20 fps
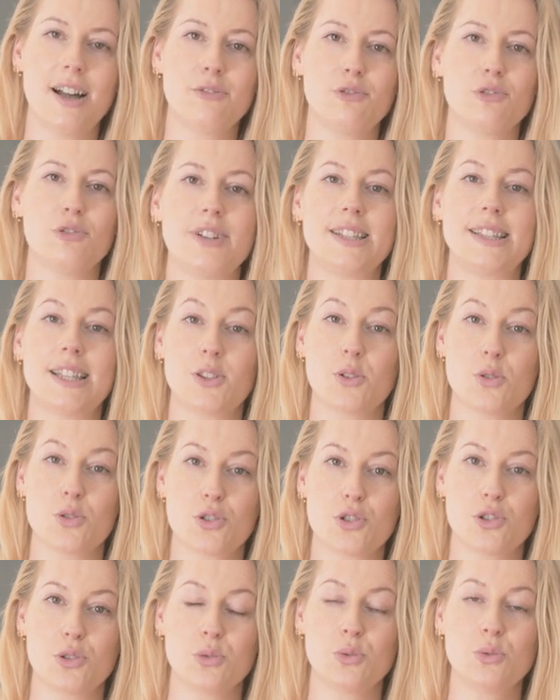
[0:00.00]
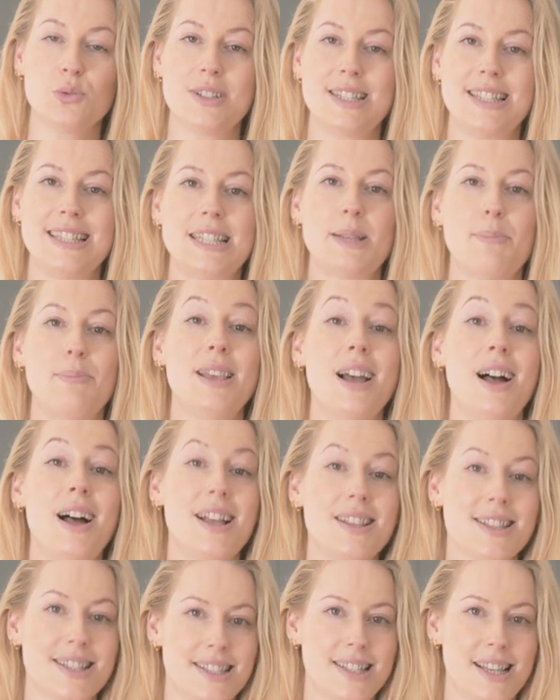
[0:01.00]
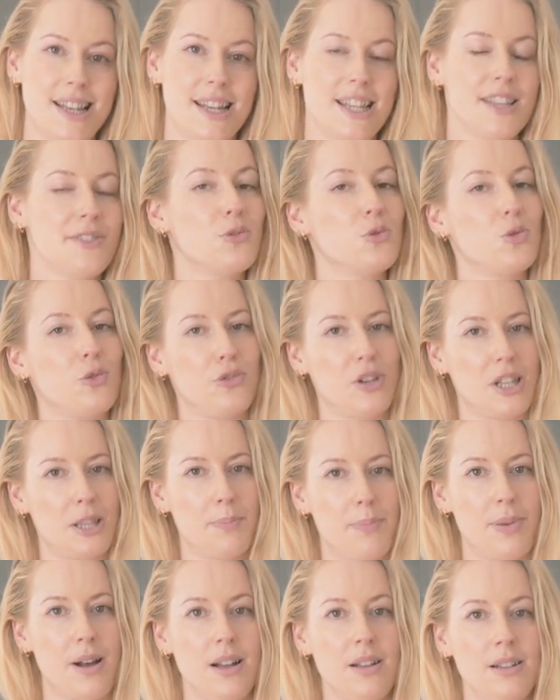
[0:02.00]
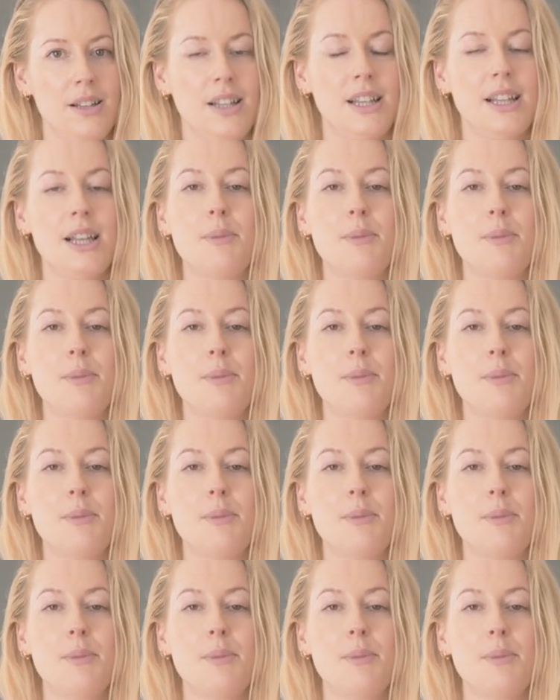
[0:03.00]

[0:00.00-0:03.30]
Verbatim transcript: Vous faites attention. Si c'est bien installé, vous ne faites pas.